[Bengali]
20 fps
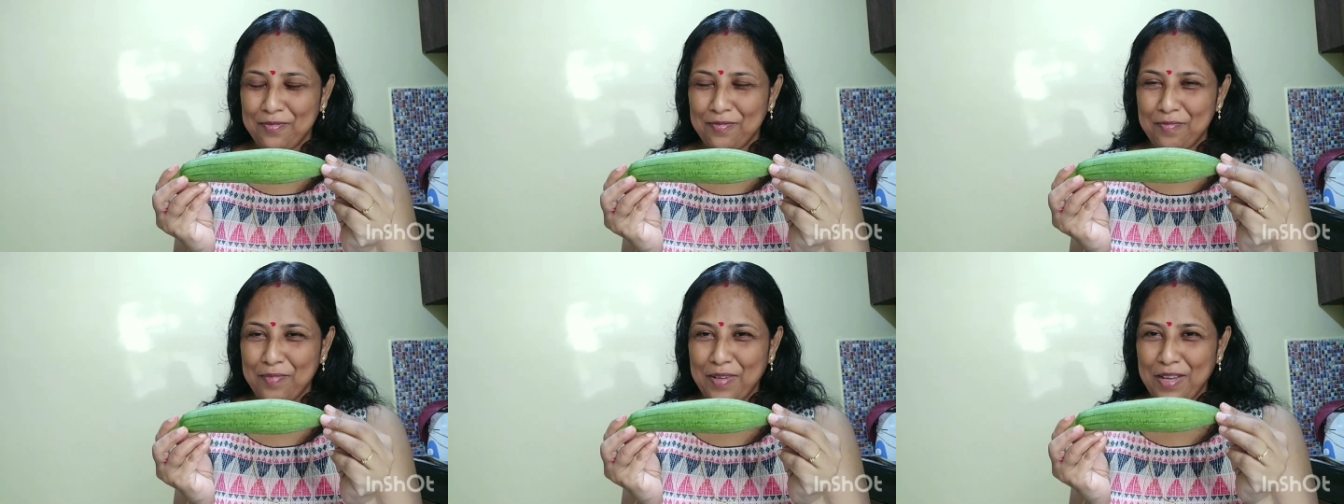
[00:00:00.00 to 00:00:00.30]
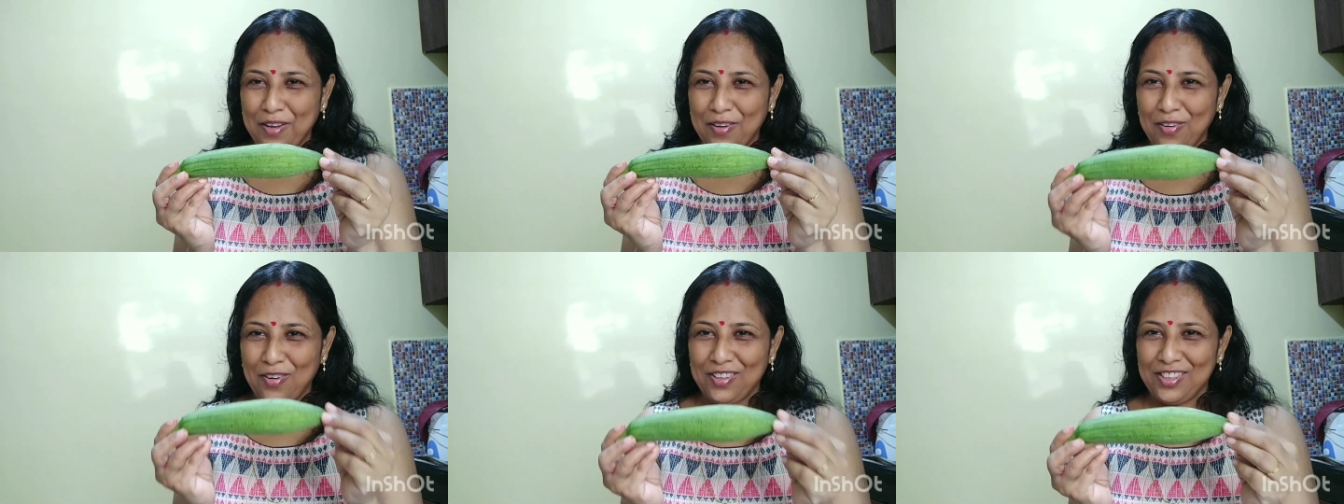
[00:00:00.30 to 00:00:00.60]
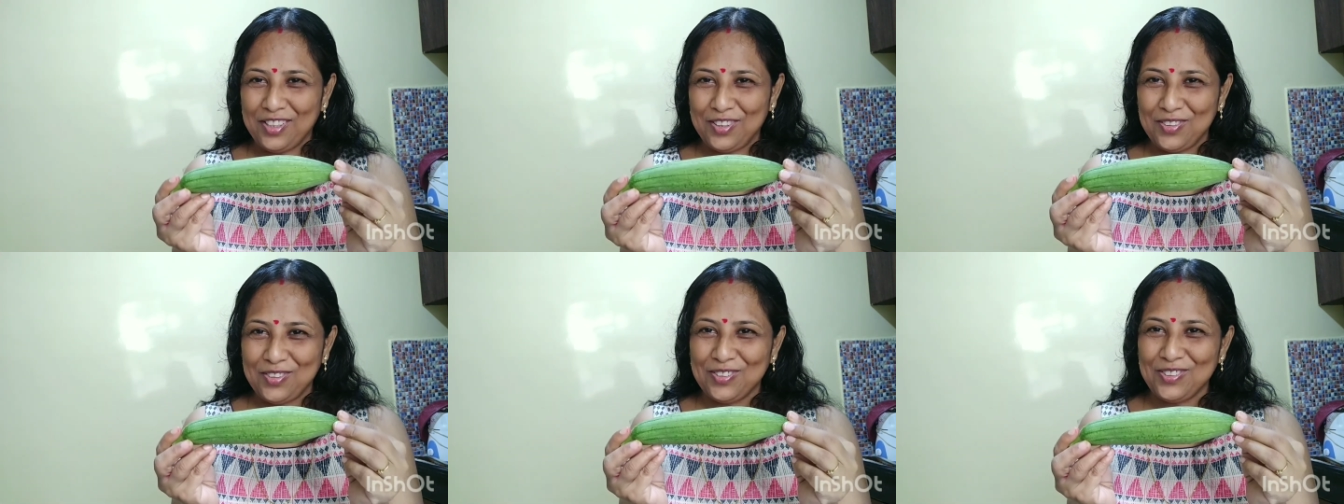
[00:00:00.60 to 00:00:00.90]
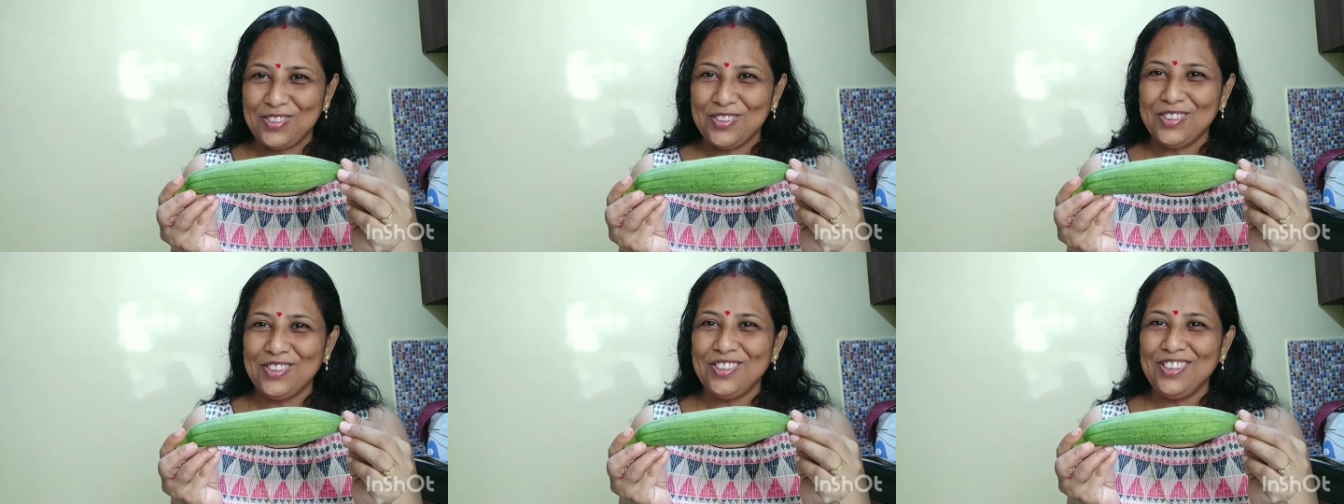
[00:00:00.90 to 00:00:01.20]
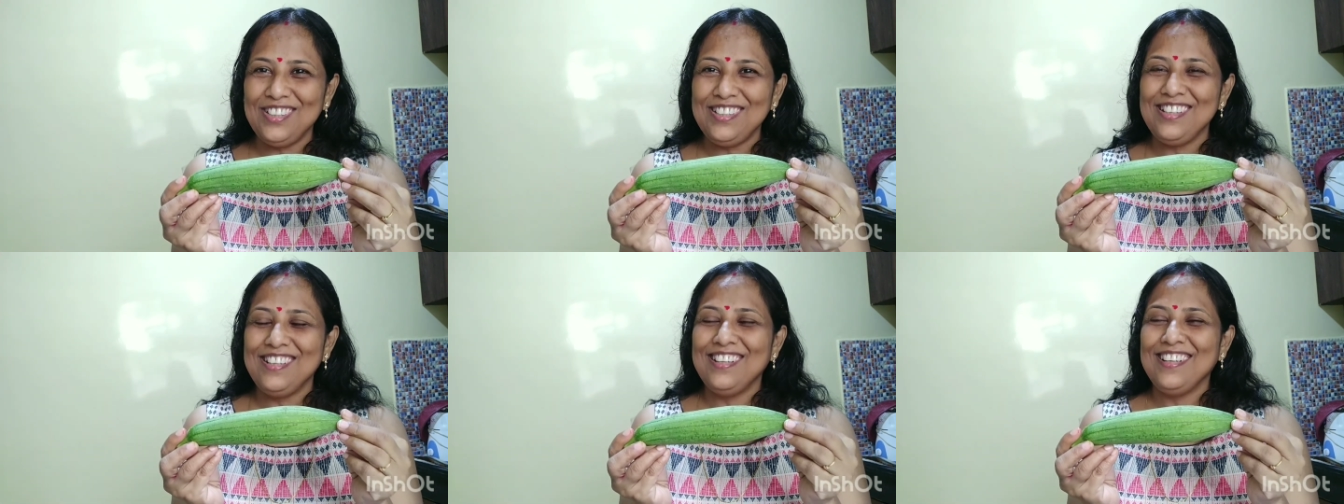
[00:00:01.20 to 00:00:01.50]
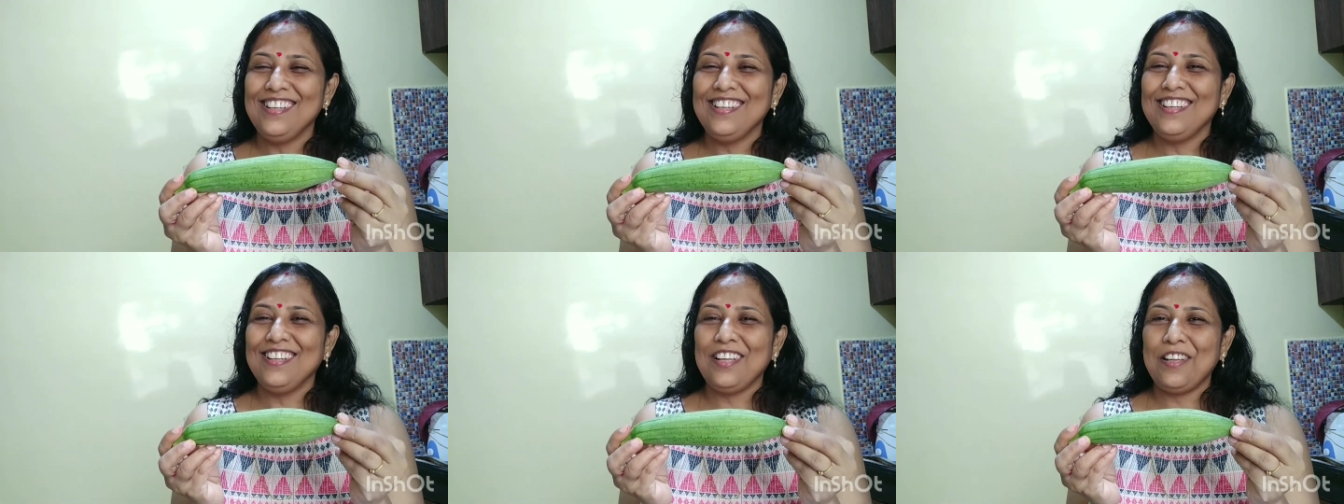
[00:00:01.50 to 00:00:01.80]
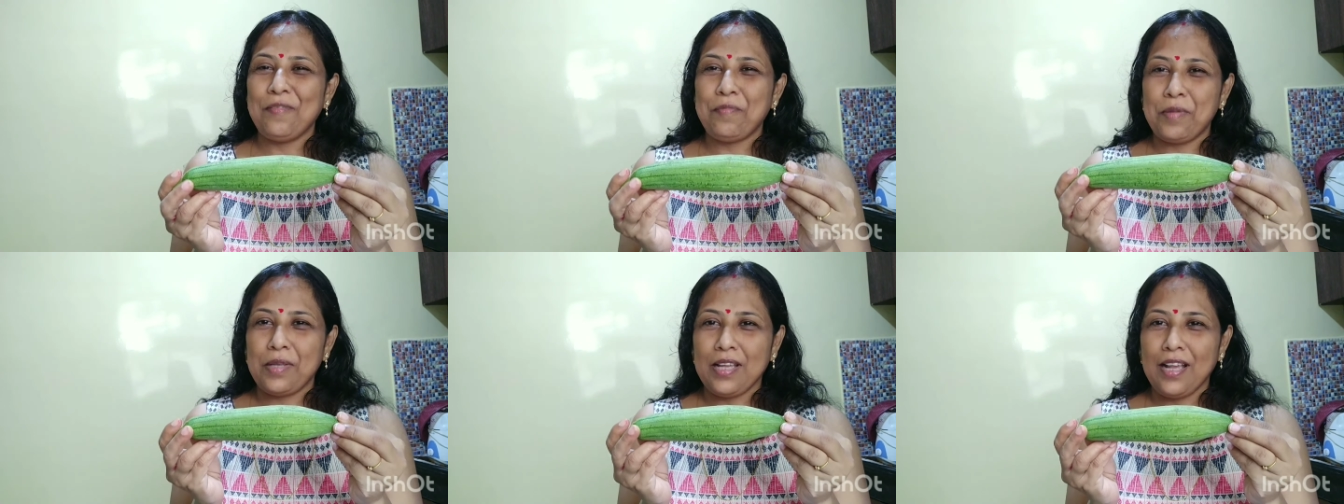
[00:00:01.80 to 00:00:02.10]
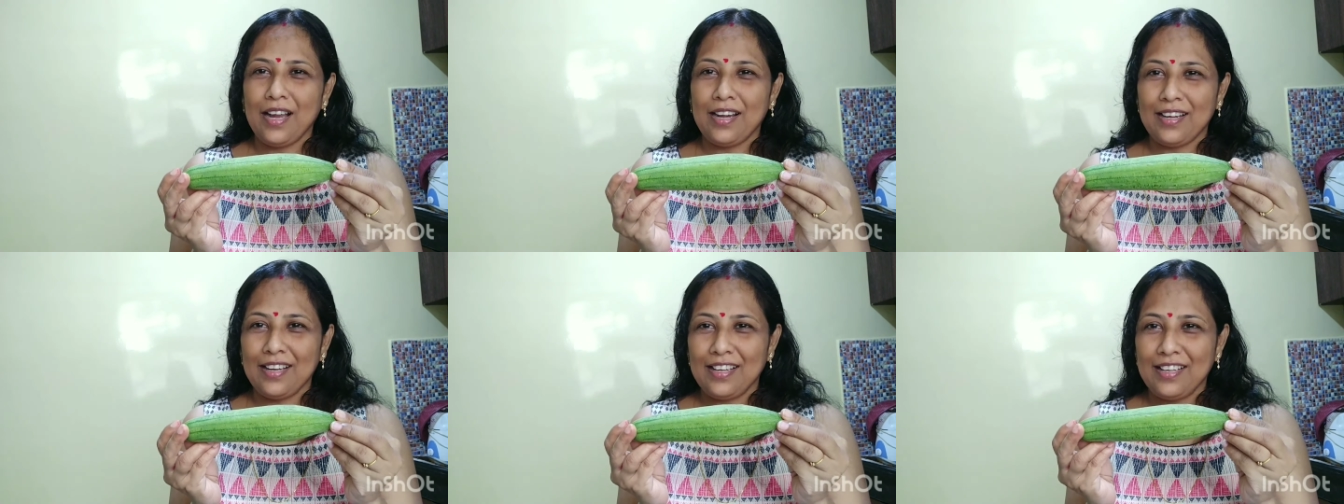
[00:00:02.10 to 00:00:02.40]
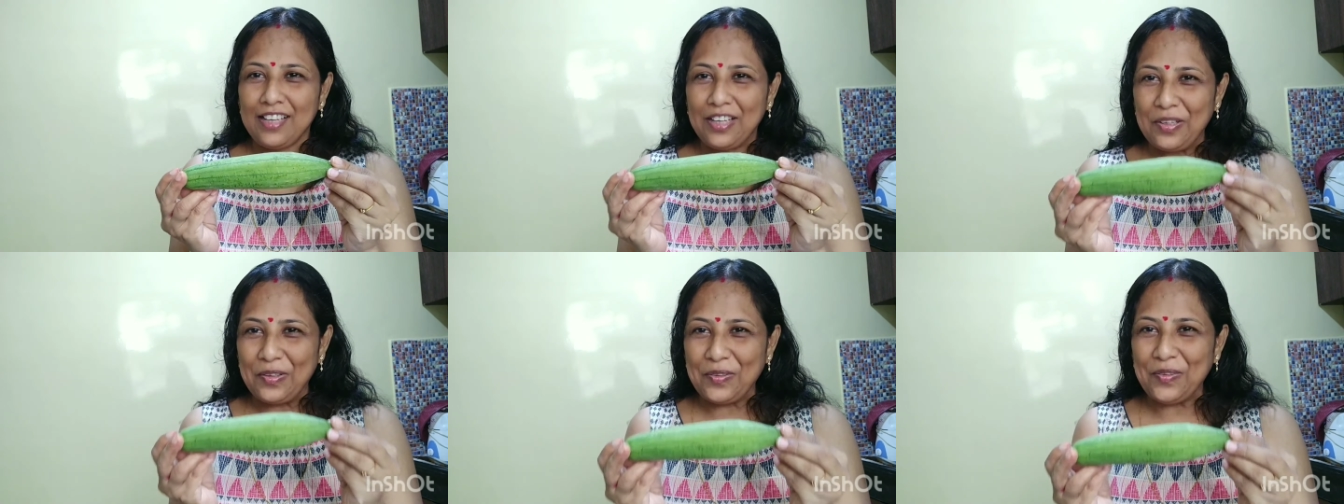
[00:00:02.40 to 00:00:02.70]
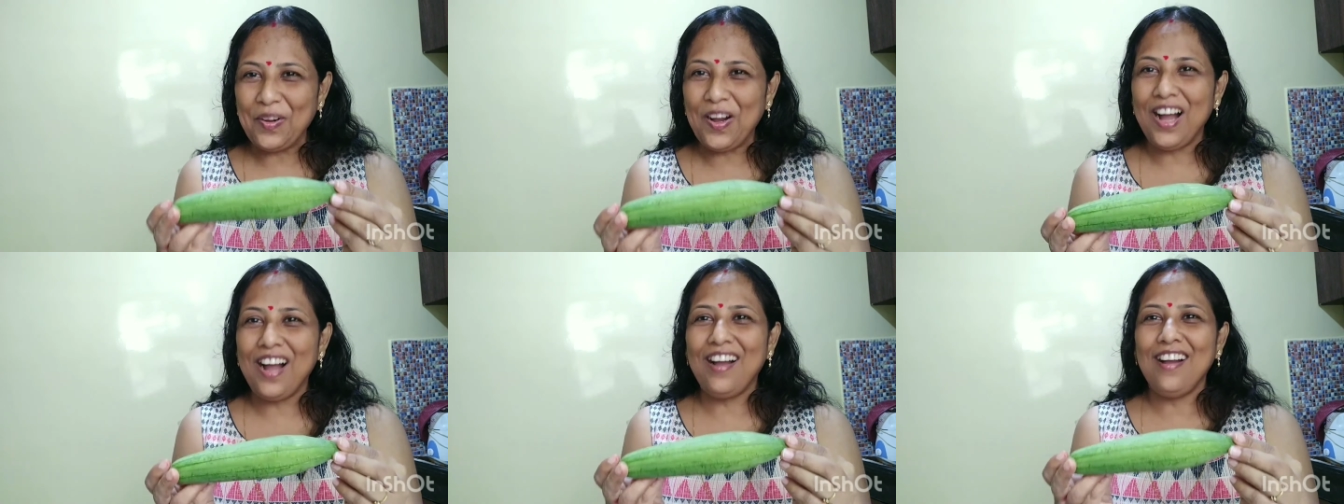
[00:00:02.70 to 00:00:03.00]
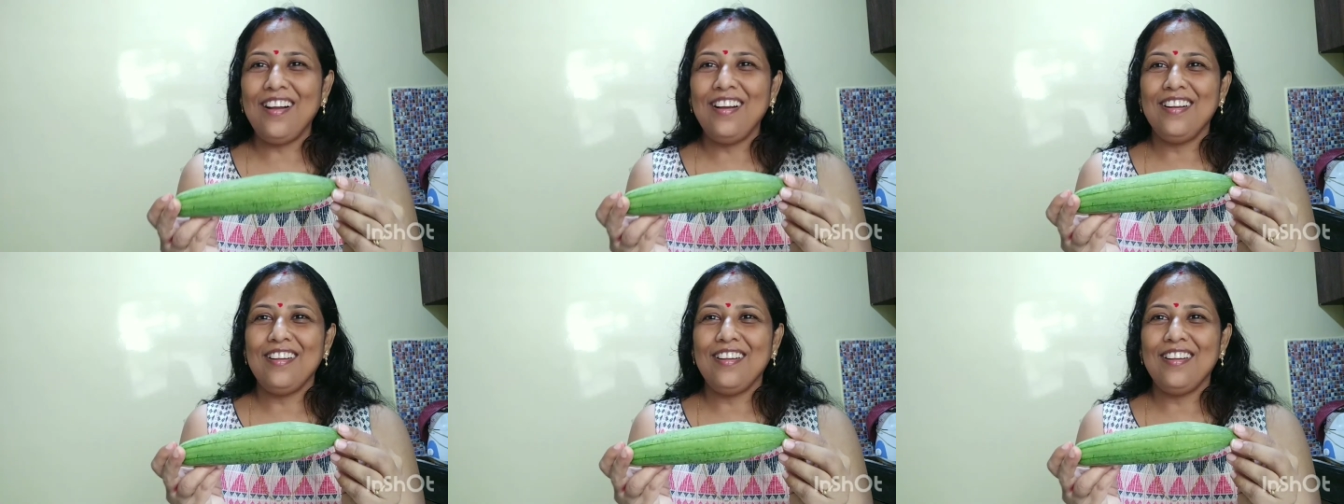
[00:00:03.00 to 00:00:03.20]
বেঙ্গলে ধুঁদুল বিহারে মিনুয়াম